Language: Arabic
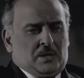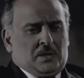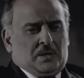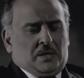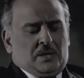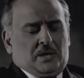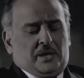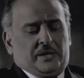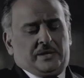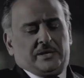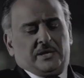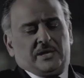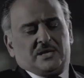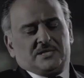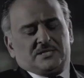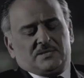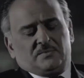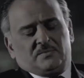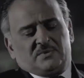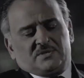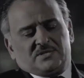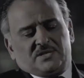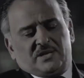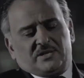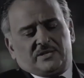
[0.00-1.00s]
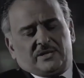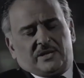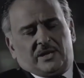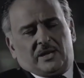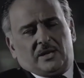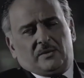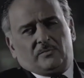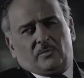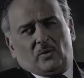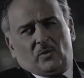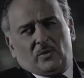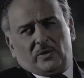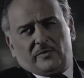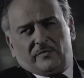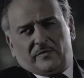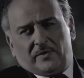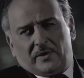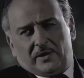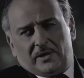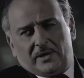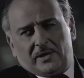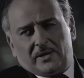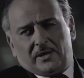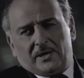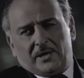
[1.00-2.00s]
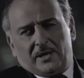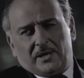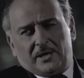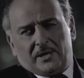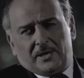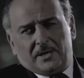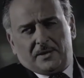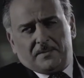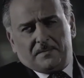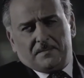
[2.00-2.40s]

احنا لازم نسيطر على الموقف هناك يا حكيم